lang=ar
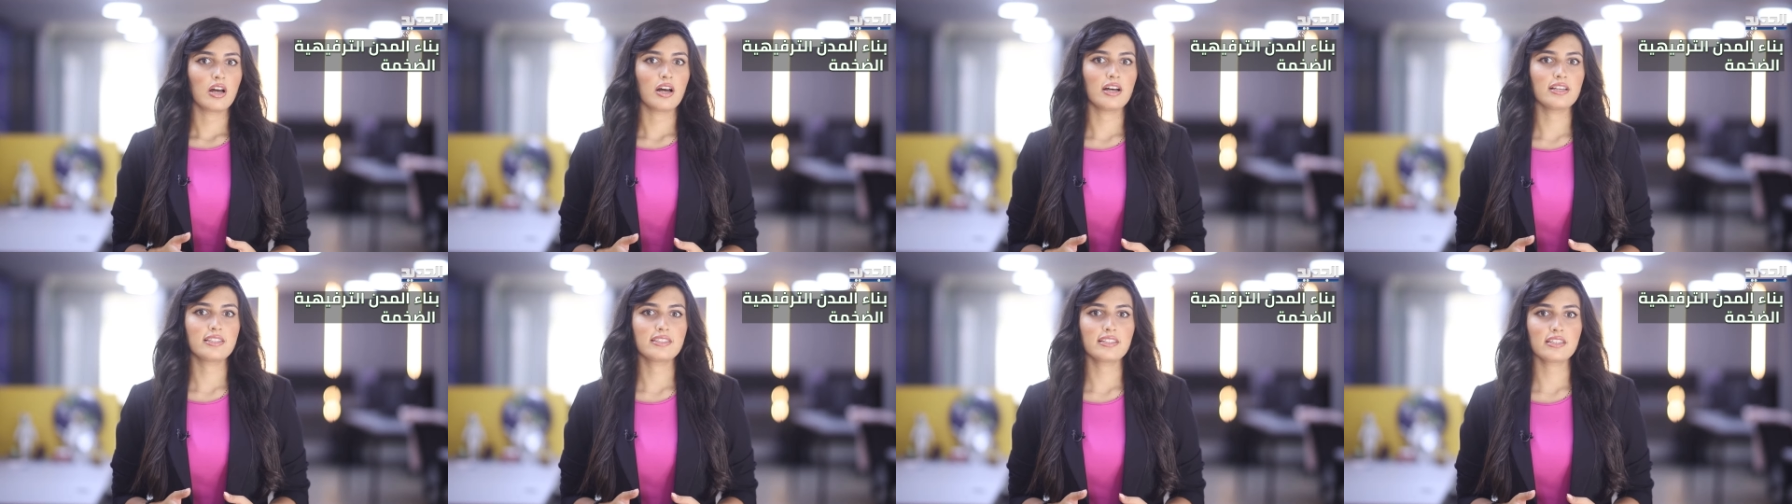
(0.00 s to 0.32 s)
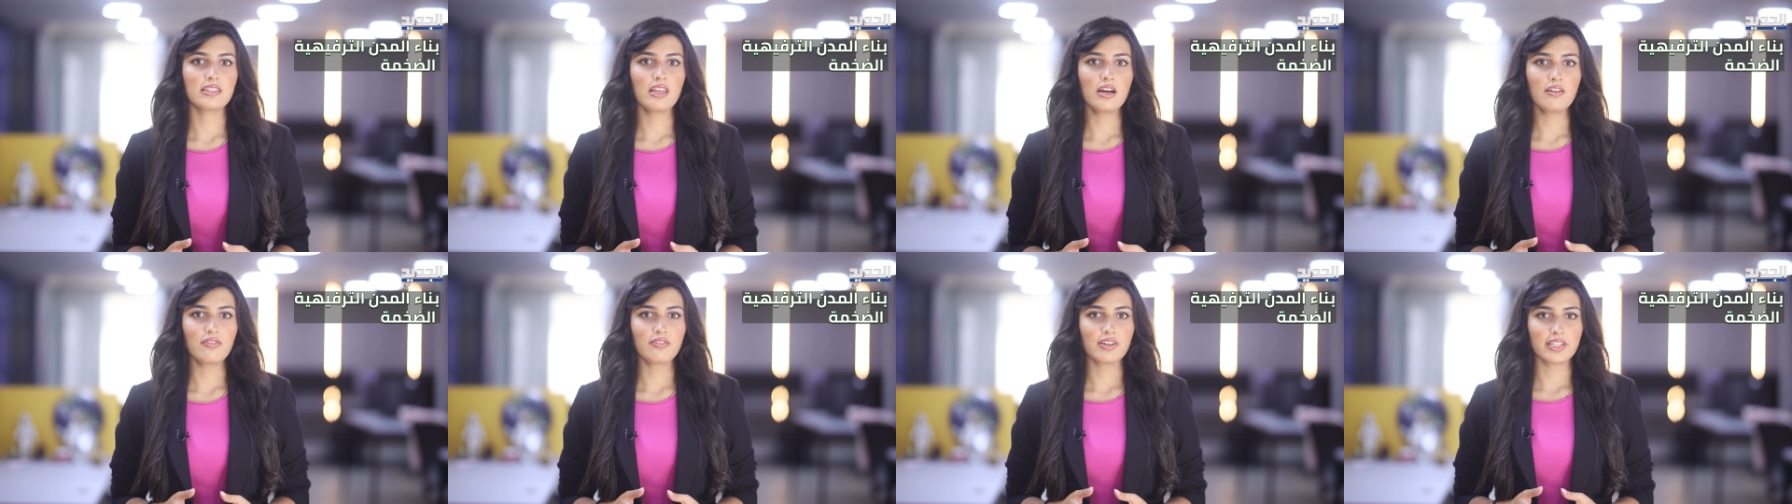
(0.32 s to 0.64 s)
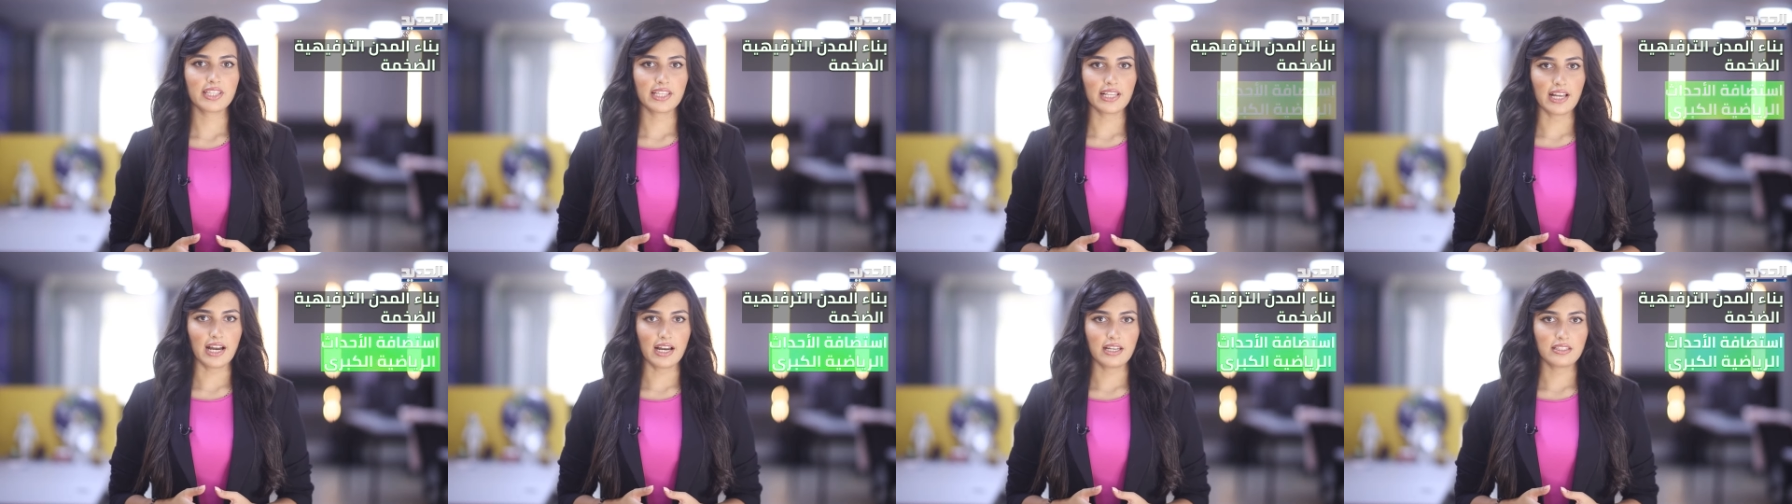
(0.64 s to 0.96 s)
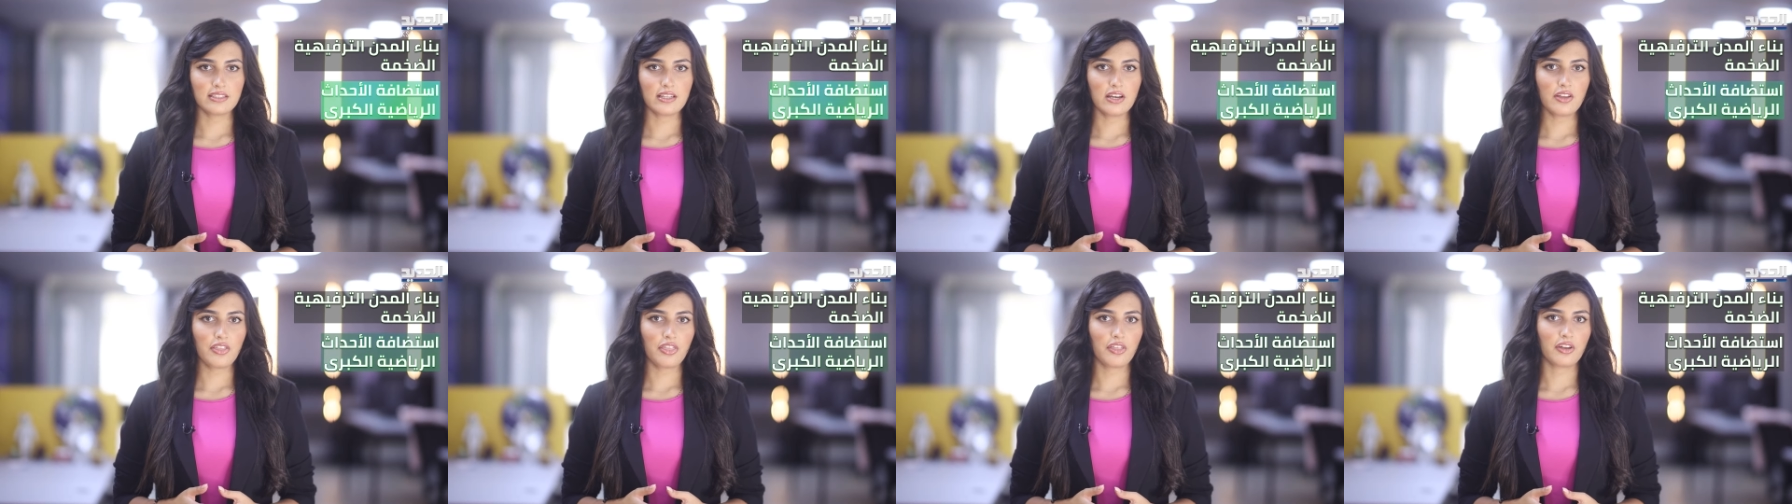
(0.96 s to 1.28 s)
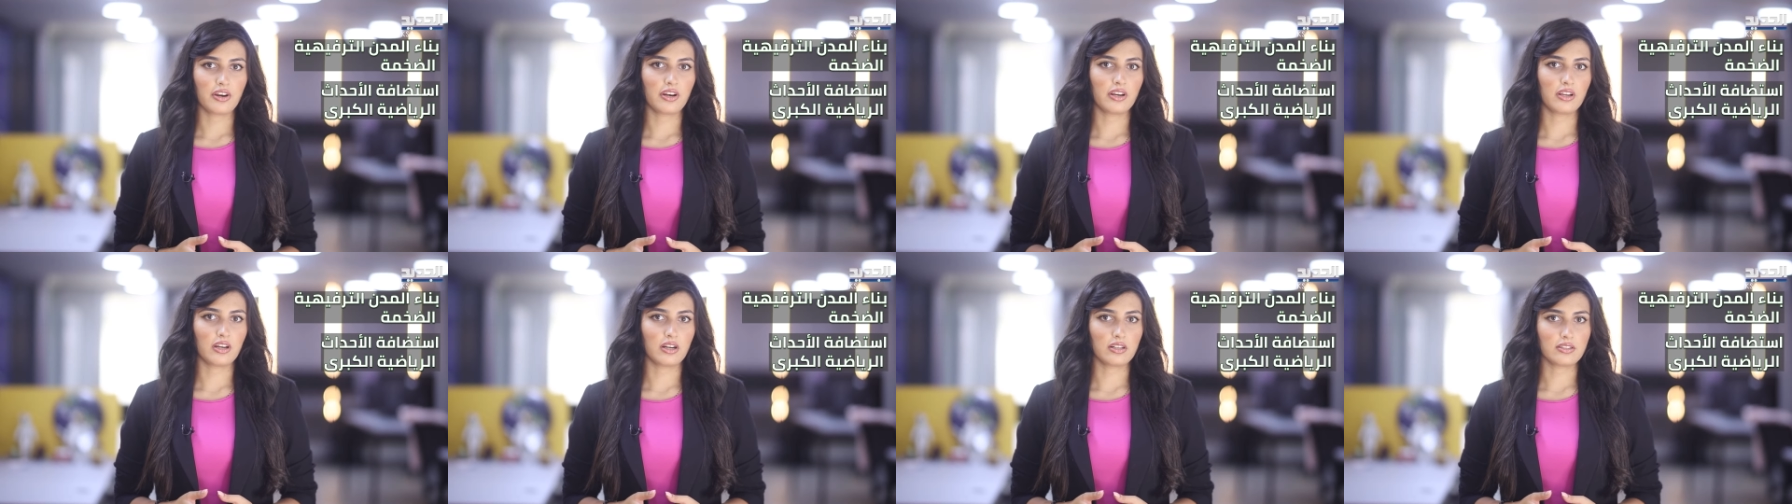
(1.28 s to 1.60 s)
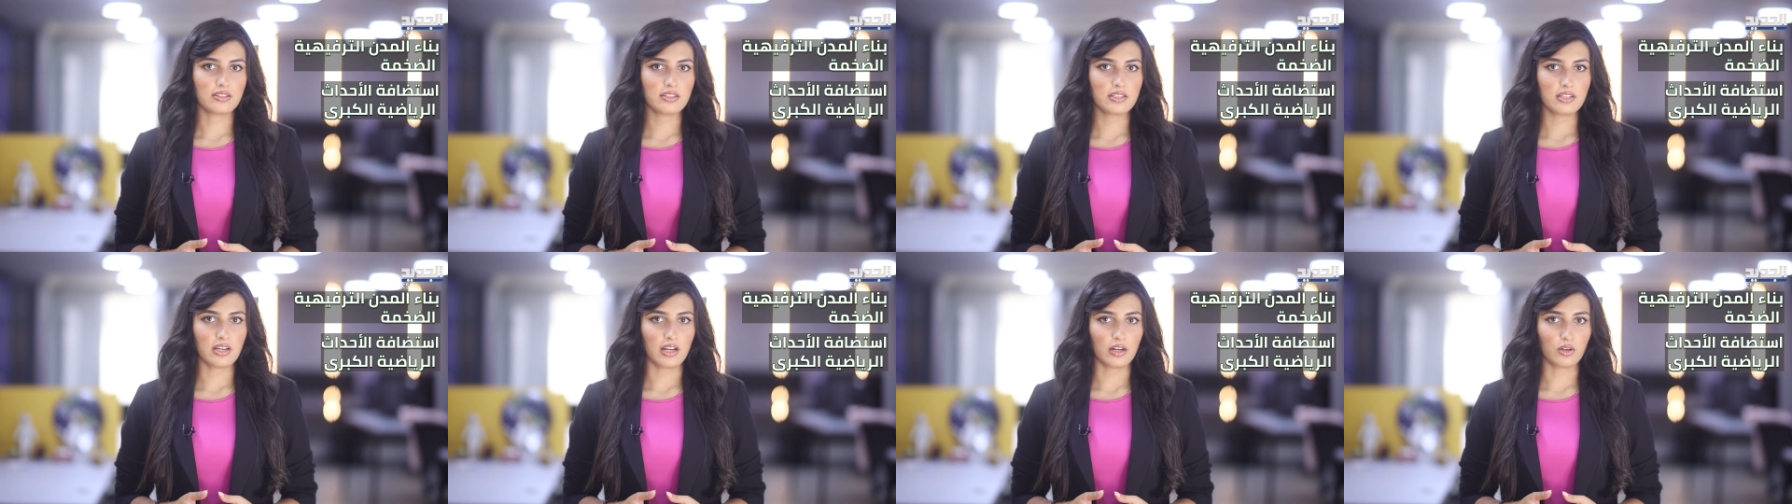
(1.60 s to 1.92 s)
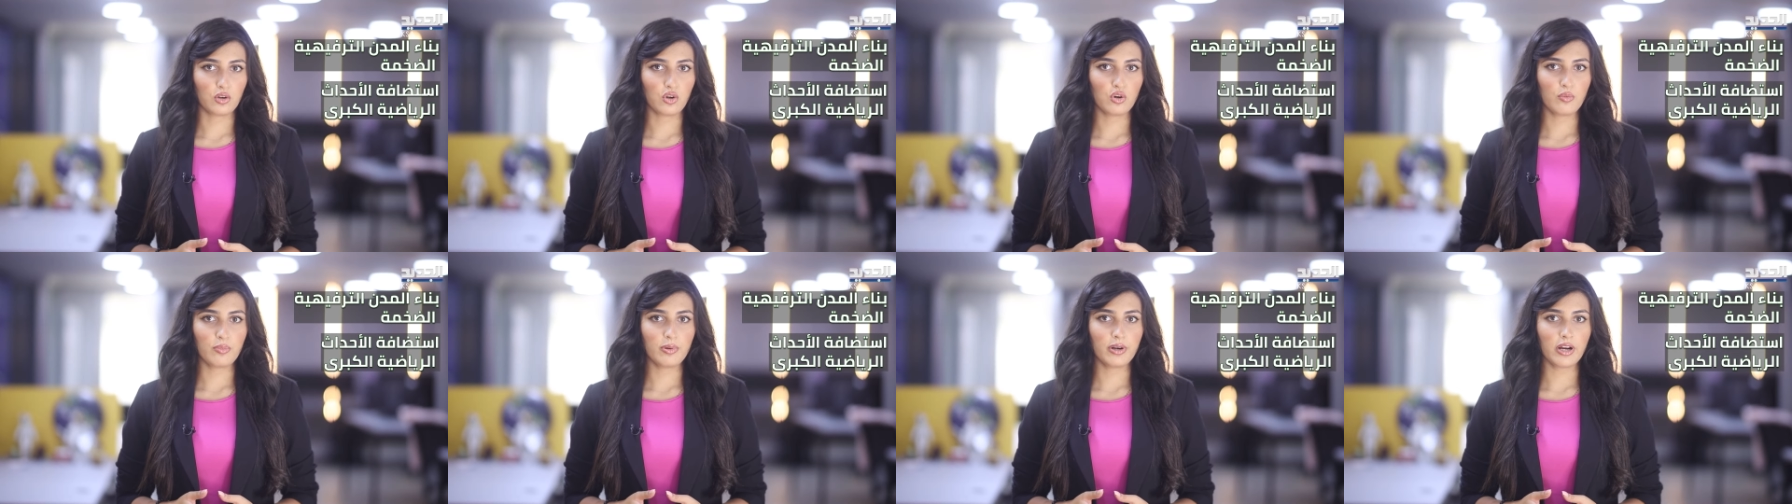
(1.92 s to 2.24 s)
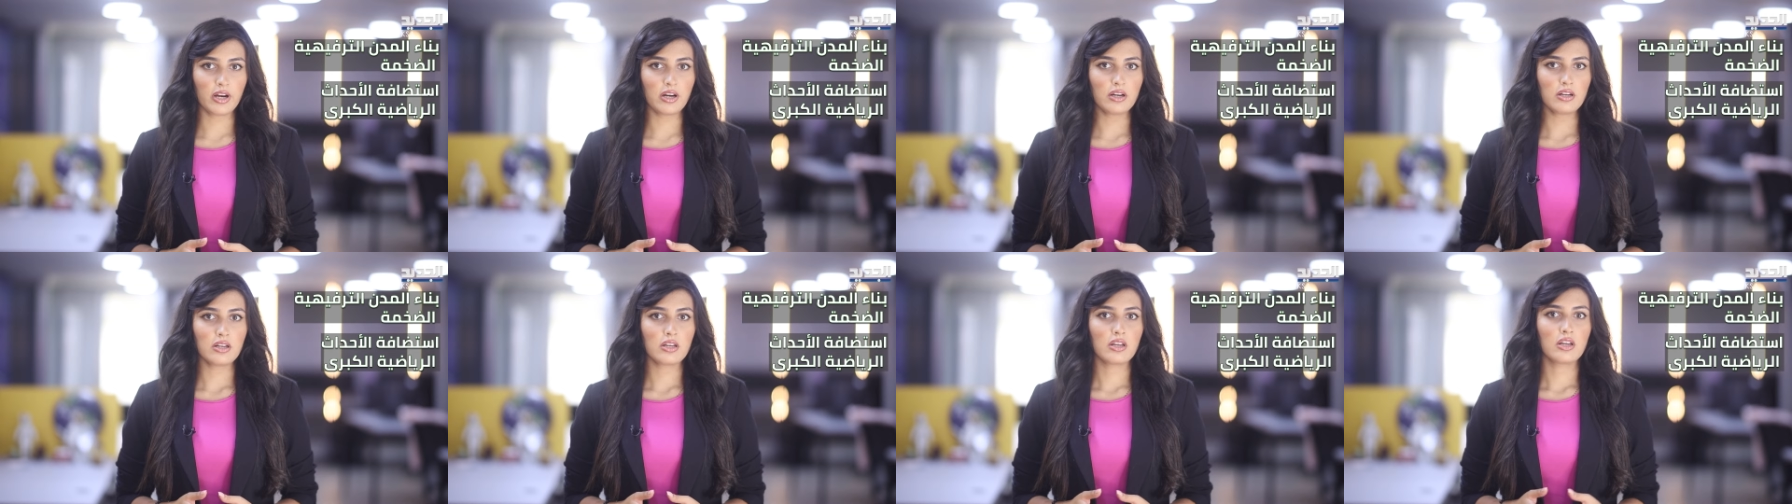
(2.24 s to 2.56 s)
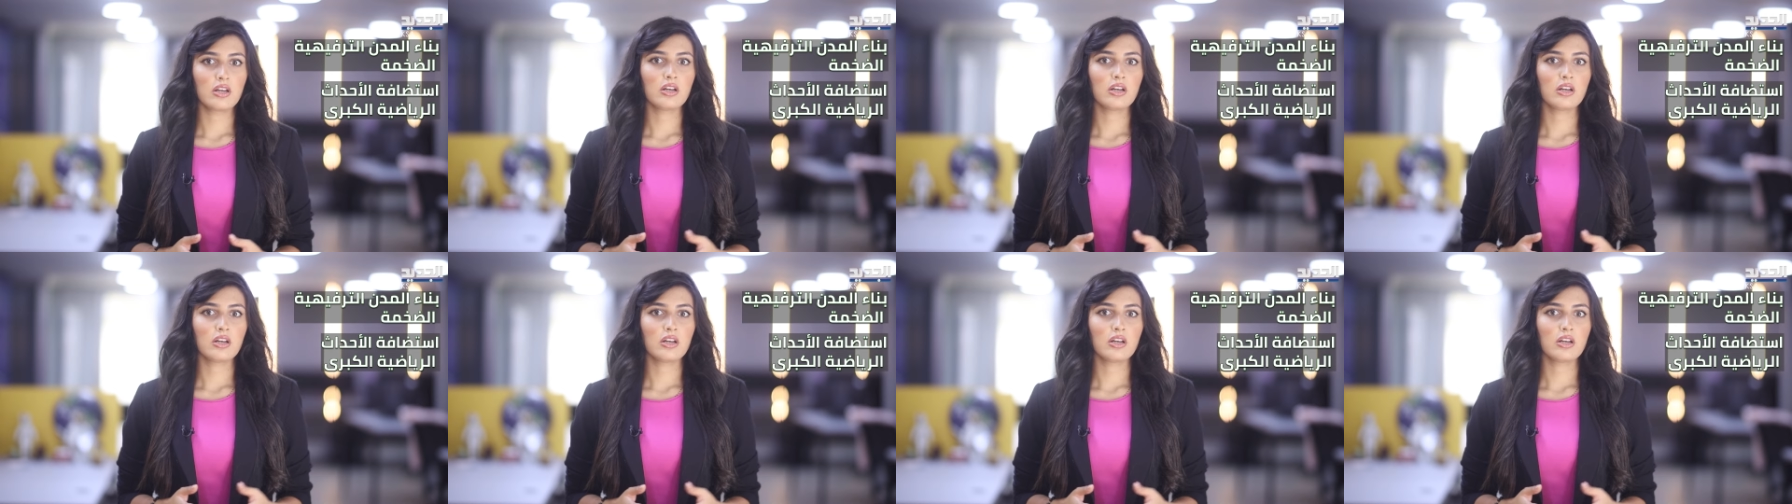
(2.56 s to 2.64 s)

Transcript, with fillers: استضافة الأحداث الرياضية الكبرى،